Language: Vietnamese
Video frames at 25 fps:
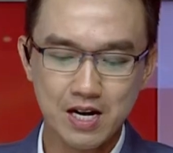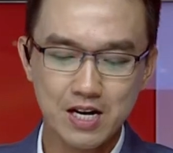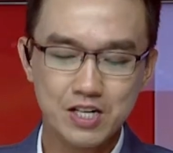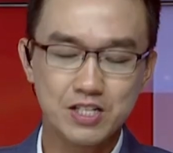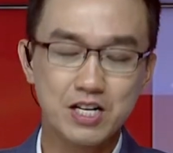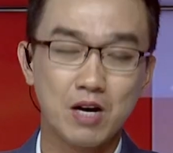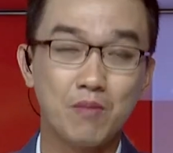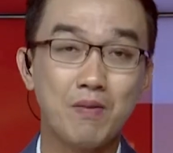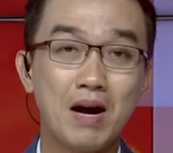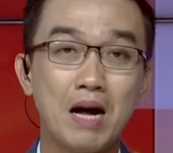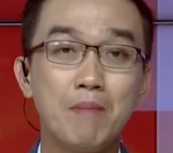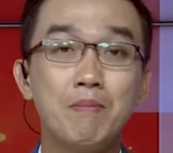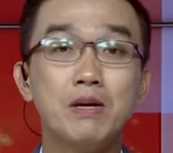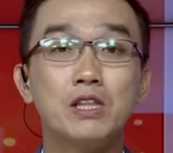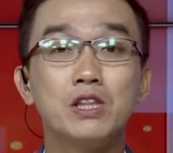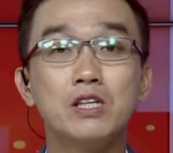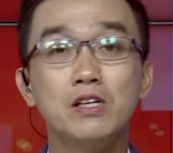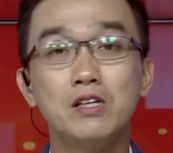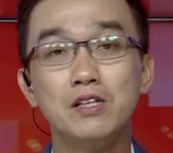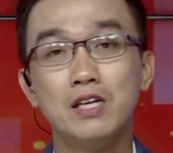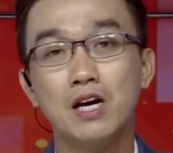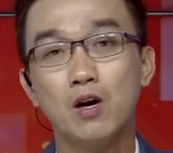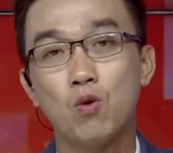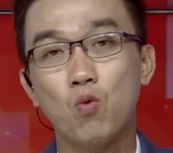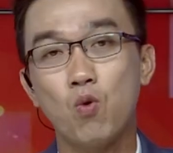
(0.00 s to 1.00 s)
Trong
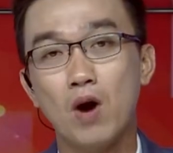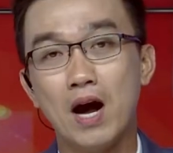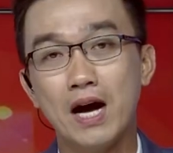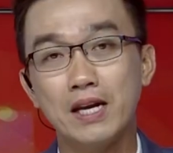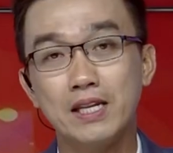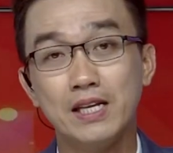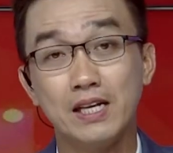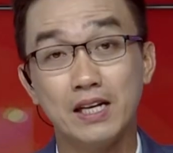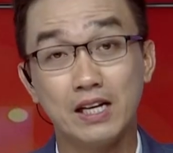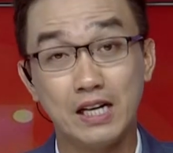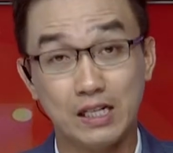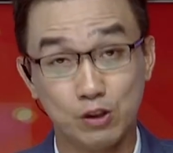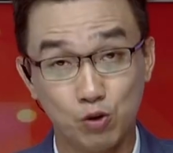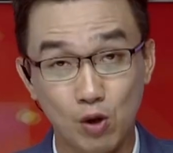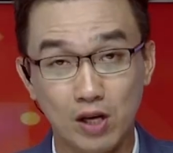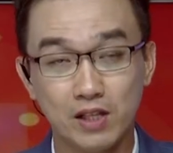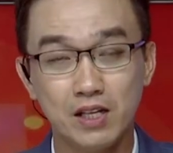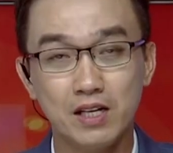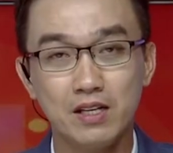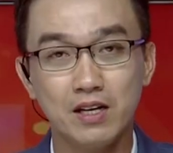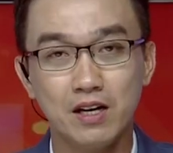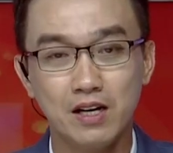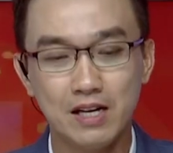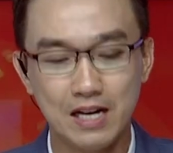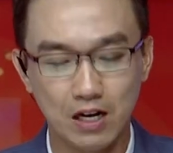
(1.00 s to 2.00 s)
24 giờ qua thì toàn thế
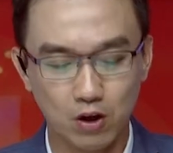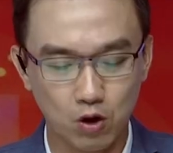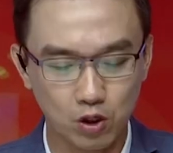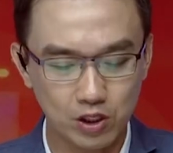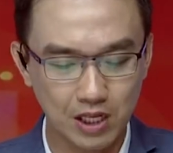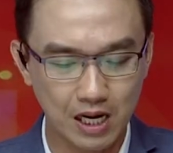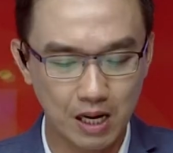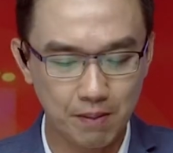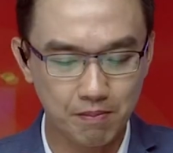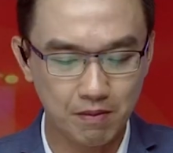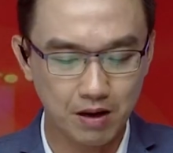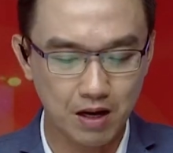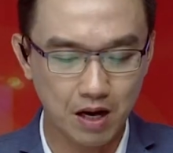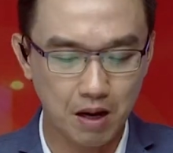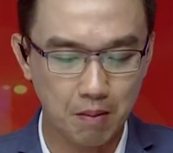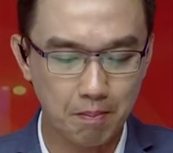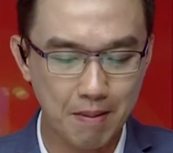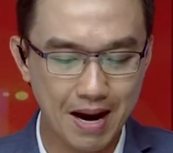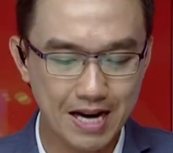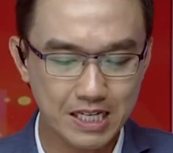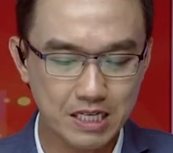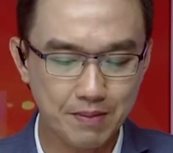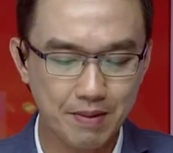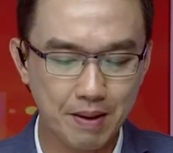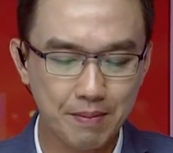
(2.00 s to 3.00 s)
giới đã có thêm gần
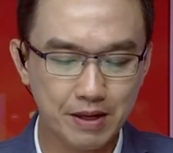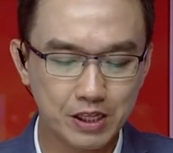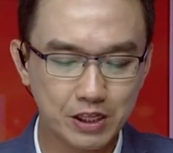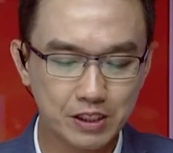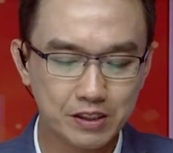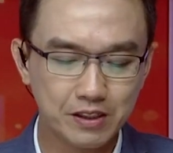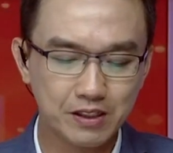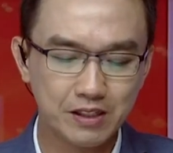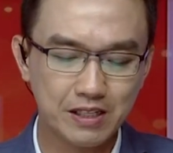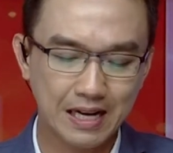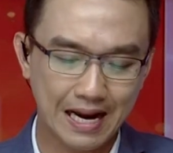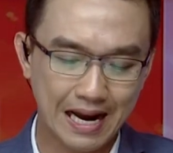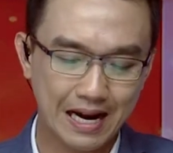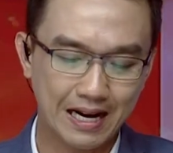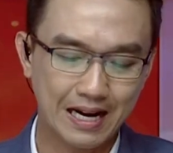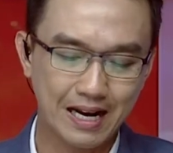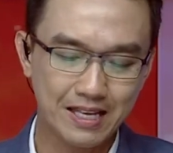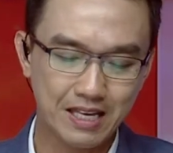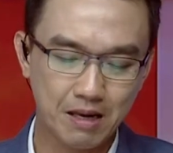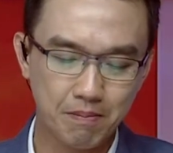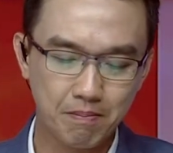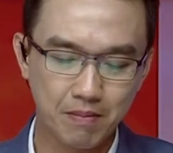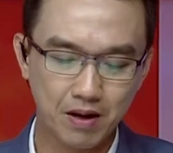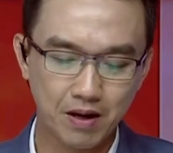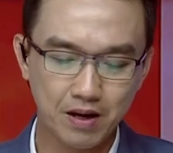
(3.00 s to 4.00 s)
324.000 ca
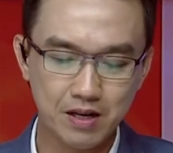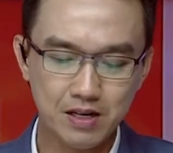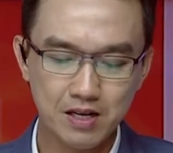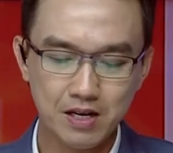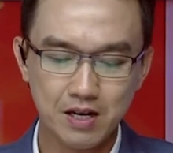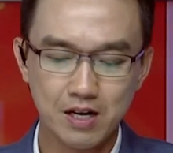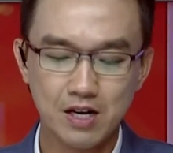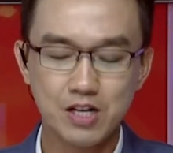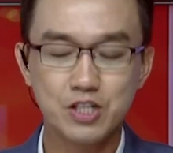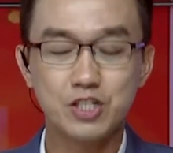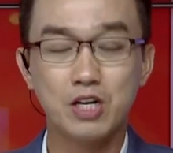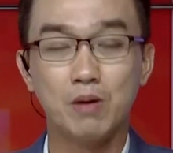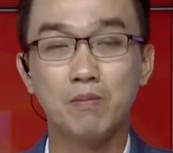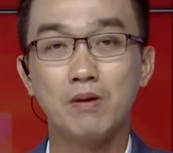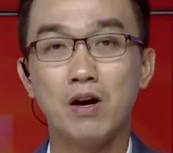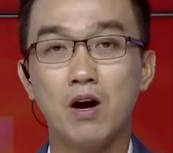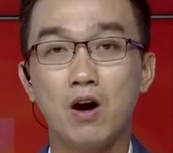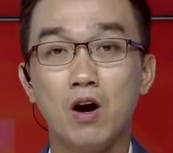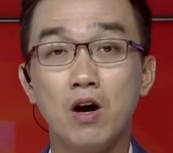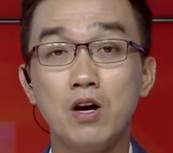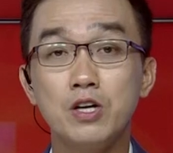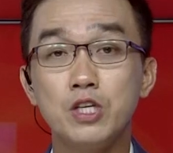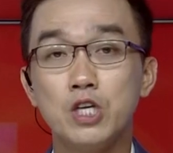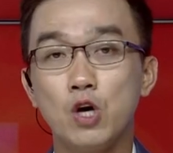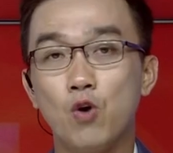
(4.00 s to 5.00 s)
nhiễm mới, trong
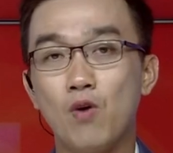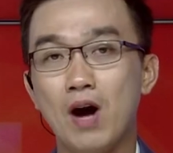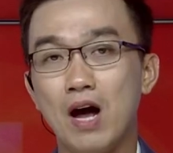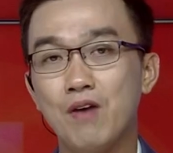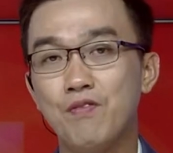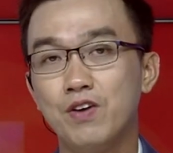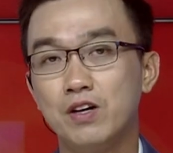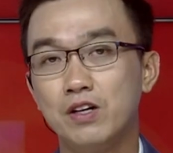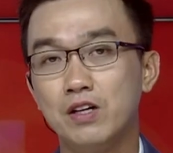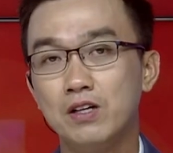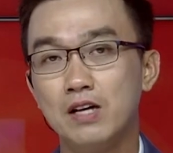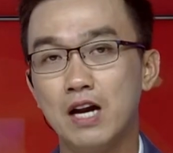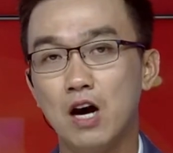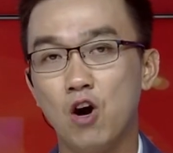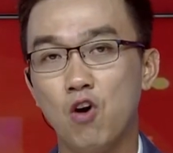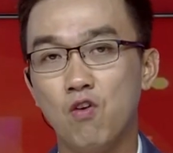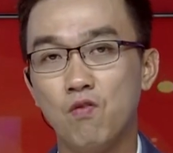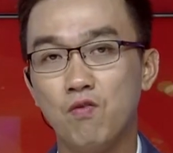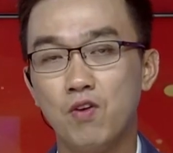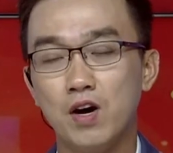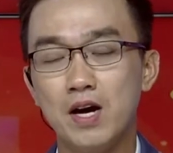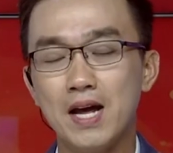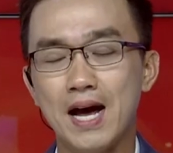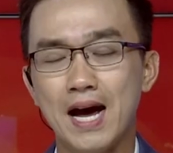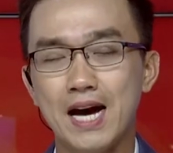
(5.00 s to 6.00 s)
đó châu Á vẫn đứng đầu
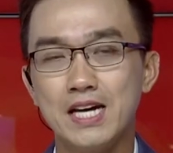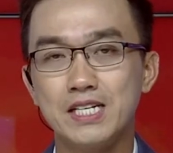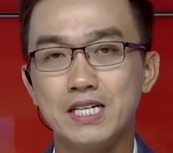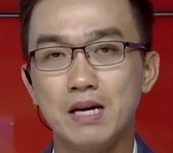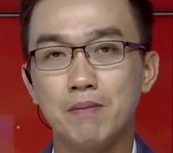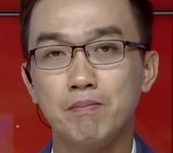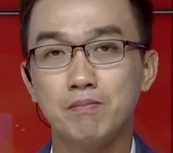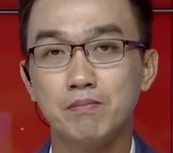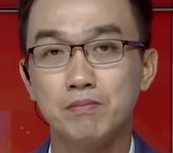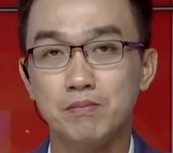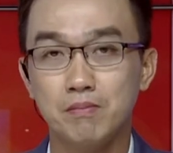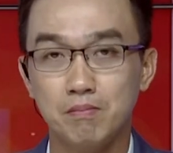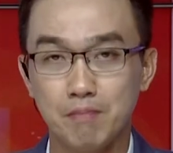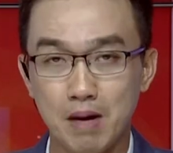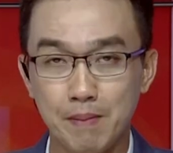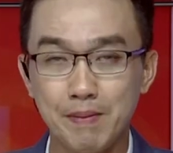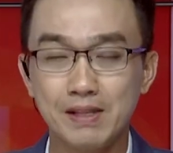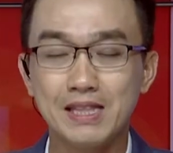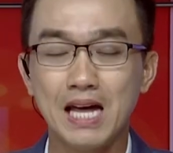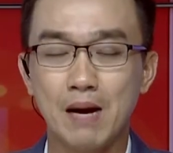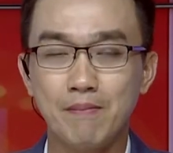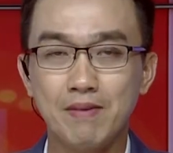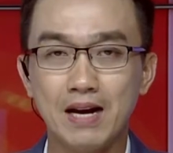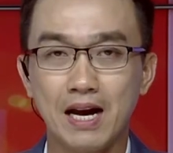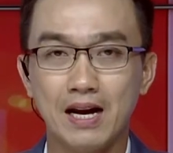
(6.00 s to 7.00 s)
với
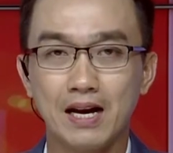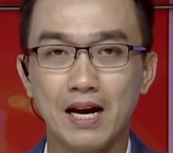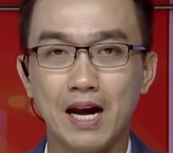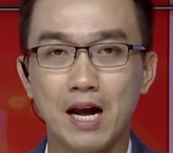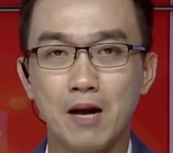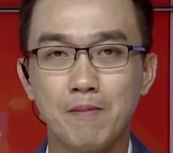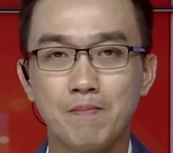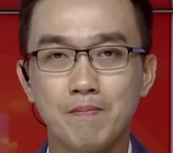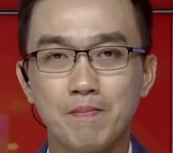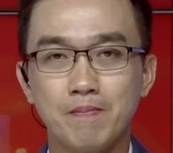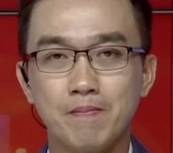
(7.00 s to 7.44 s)
238.000 ca.